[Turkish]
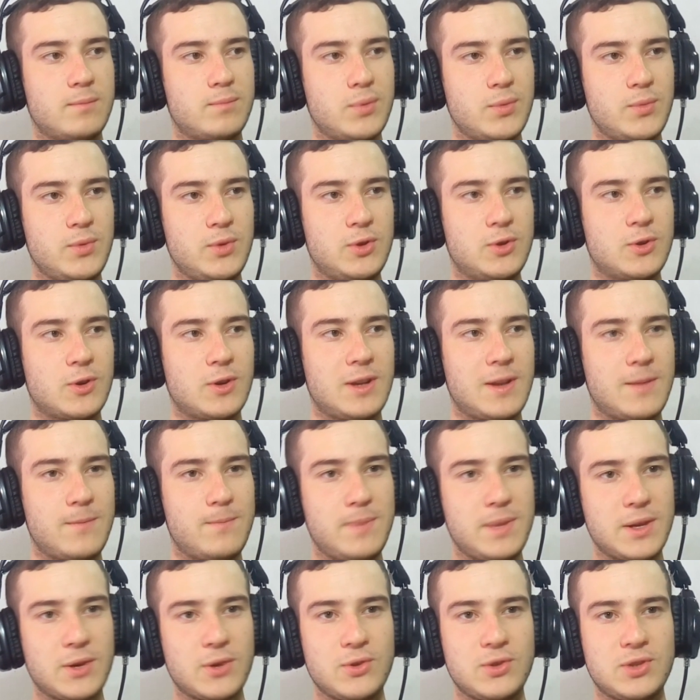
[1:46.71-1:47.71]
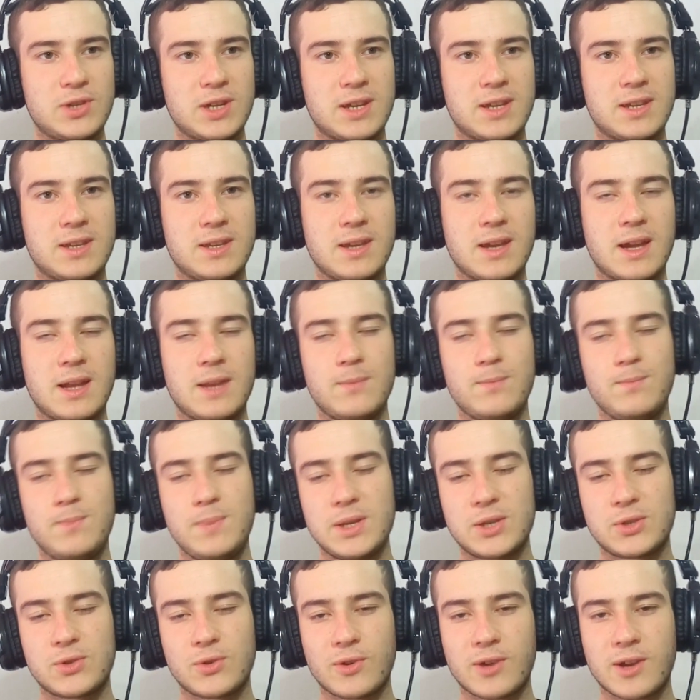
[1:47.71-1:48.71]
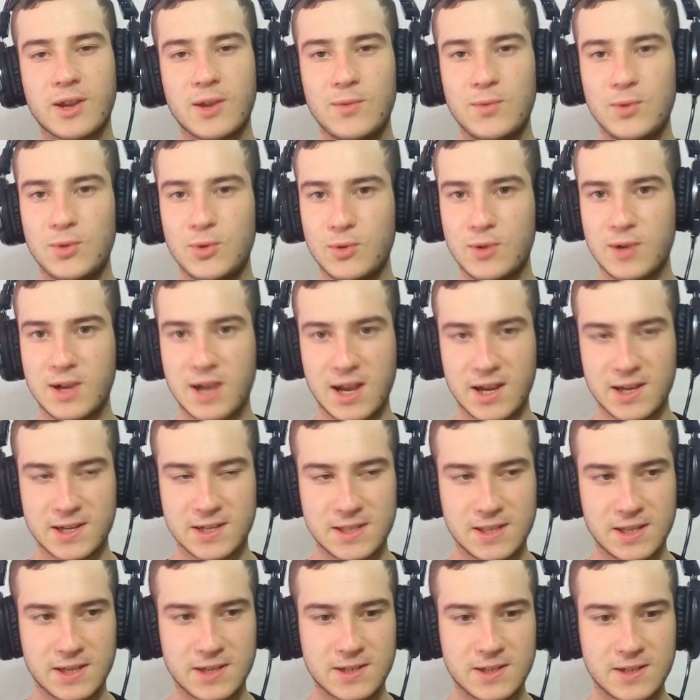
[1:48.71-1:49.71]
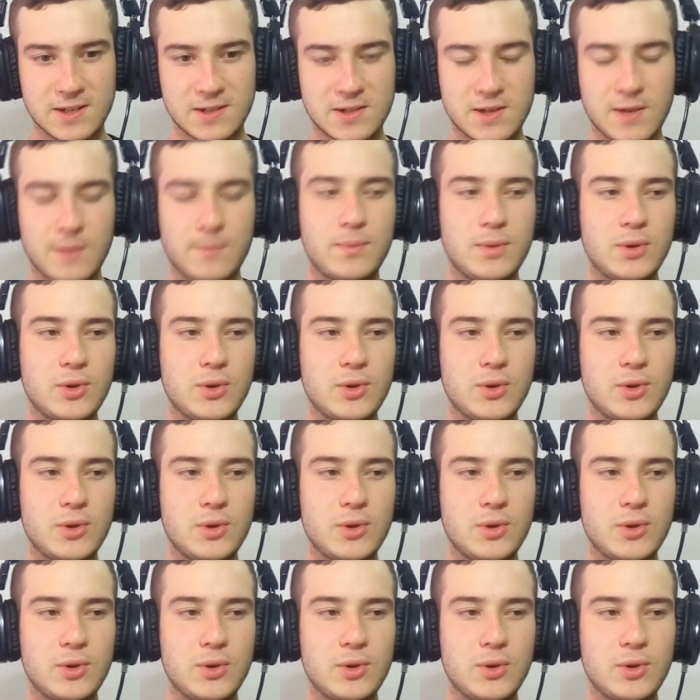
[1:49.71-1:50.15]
Bu videoyla bir önceki yani bir sonraki videoyu karşılaştıracağım.